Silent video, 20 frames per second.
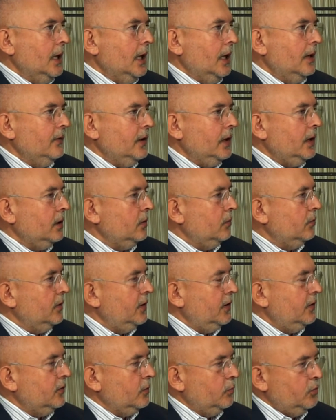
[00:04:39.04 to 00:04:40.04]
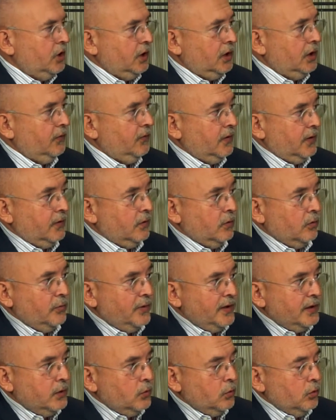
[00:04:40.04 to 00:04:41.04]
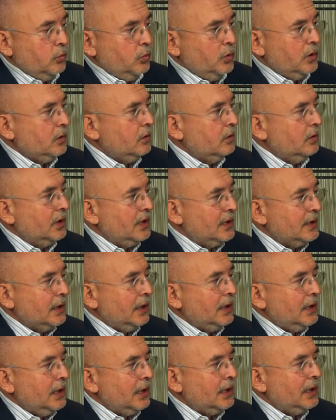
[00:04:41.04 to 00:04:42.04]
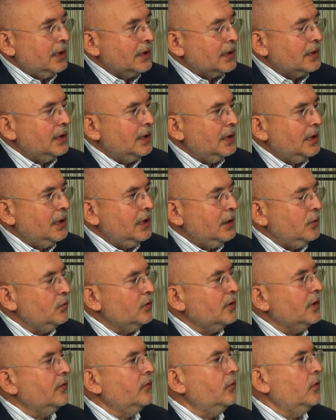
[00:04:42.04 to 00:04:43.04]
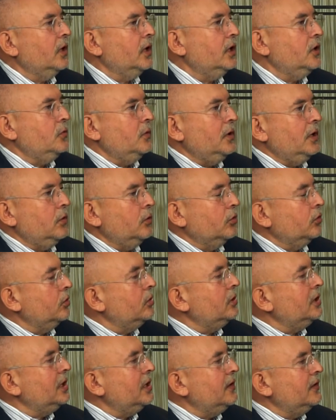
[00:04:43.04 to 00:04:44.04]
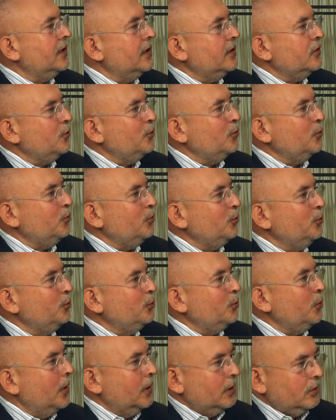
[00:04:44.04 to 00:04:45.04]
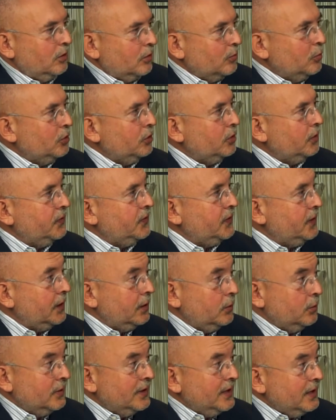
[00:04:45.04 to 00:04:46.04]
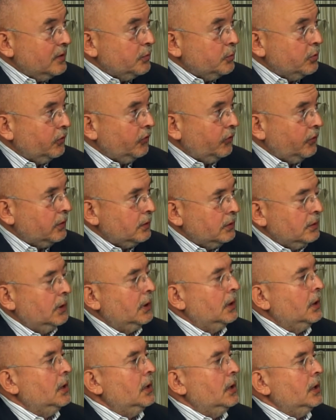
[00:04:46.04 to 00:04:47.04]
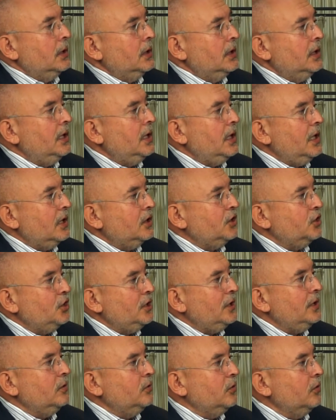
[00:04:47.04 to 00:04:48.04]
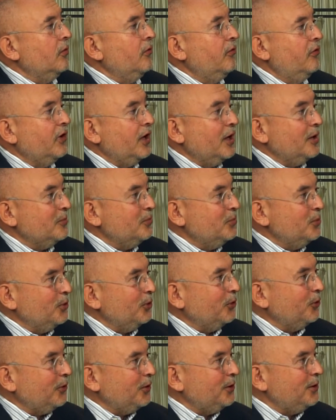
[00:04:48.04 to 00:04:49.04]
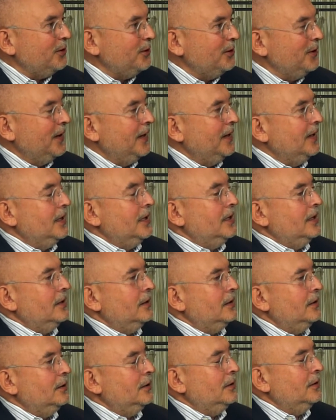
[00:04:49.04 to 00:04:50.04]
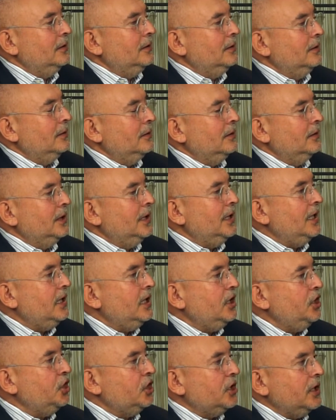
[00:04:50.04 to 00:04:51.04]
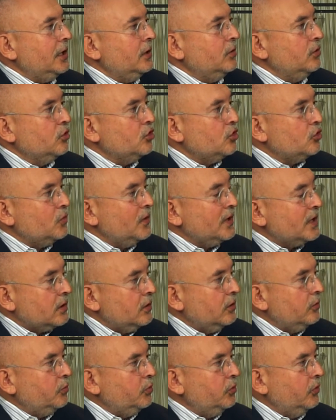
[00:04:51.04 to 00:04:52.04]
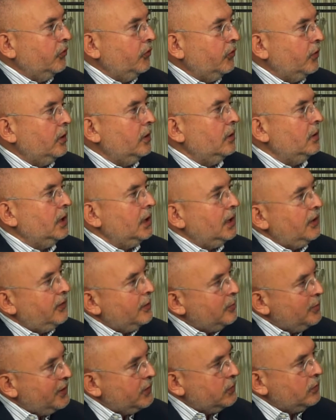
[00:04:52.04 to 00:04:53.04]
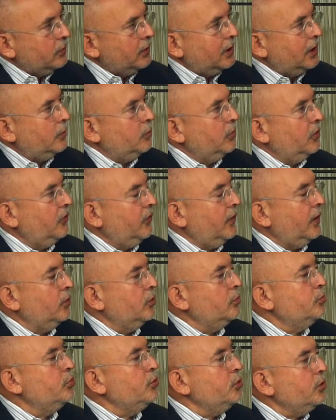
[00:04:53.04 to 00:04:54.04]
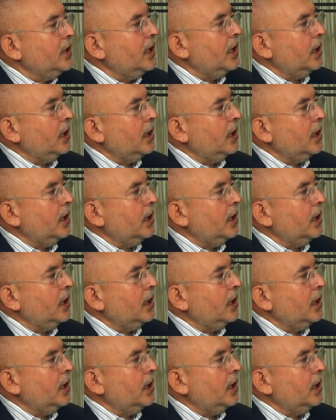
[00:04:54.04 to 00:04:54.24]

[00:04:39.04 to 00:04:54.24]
avec des objectifs assez ambitieux, puisque dans les cinq dernières années, nous avons réduit notre utilisation d'eau dans le monde entier de 10%, d'énergie de 20%, euh, les déchets de 60% et les émissions dans l'atmosphère de plus de